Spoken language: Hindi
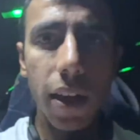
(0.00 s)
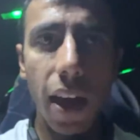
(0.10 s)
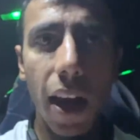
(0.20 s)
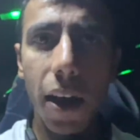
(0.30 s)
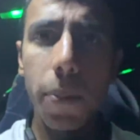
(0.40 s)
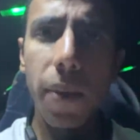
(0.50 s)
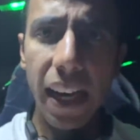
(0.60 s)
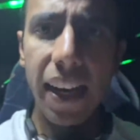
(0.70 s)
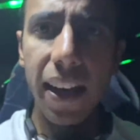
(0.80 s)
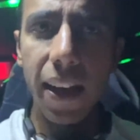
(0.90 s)
क्या हम
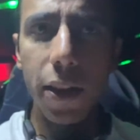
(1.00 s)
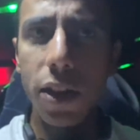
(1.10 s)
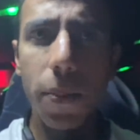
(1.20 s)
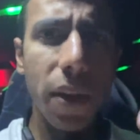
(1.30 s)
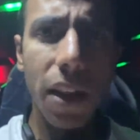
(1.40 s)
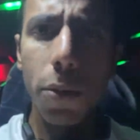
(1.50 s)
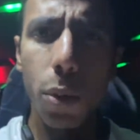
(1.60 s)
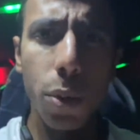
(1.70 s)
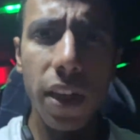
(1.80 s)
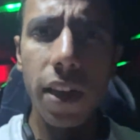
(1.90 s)
लेट हैं जब मतलब
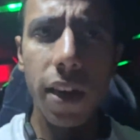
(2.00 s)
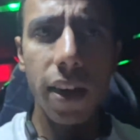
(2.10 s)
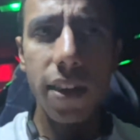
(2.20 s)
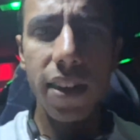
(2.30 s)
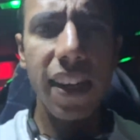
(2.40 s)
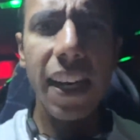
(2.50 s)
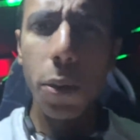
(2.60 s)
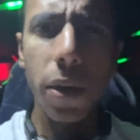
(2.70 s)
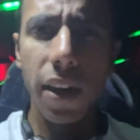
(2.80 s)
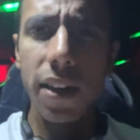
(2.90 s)
दो तीन घंटे से डेढ़
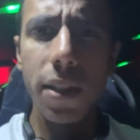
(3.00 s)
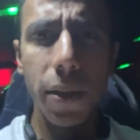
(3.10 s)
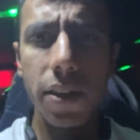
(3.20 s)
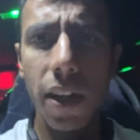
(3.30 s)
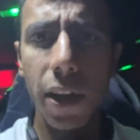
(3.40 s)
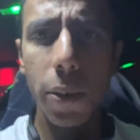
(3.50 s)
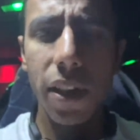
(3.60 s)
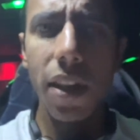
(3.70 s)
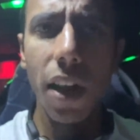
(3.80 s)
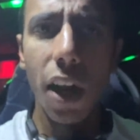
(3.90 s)
दो घंटे से बस खड़ी हुई
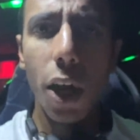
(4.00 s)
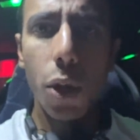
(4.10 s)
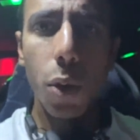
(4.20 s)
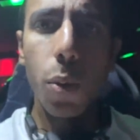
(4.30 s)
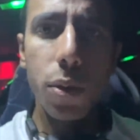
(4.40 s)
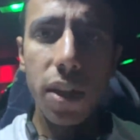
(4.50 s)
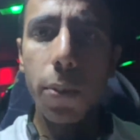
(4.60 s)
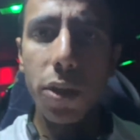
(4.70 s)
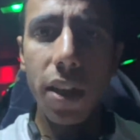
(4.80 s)
थी तो उसने मुझे